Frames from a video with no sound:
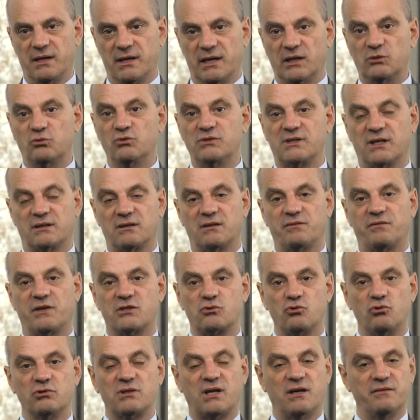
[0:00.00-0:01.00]
Et d'une certaine
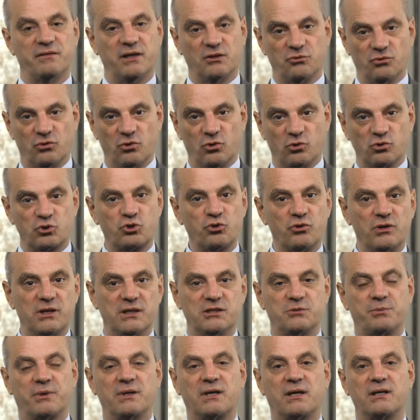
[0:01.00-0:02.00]
façon, au travers de l'enjeu de
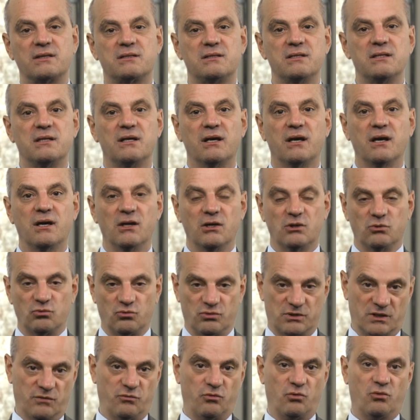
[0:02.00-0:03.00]
l'esprit critique,
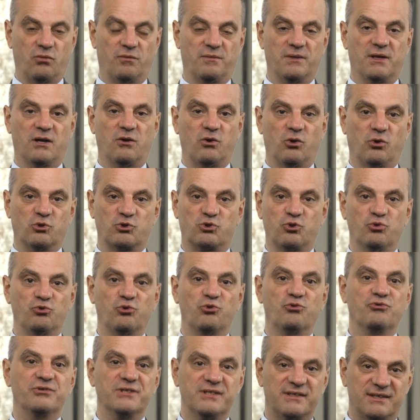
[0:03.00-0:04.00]
nous avons l'enjeu
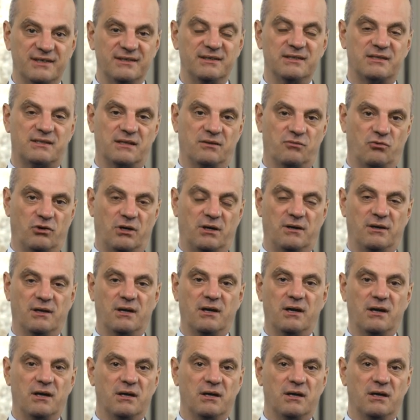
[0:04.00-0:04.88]
de l'unité des savoirs.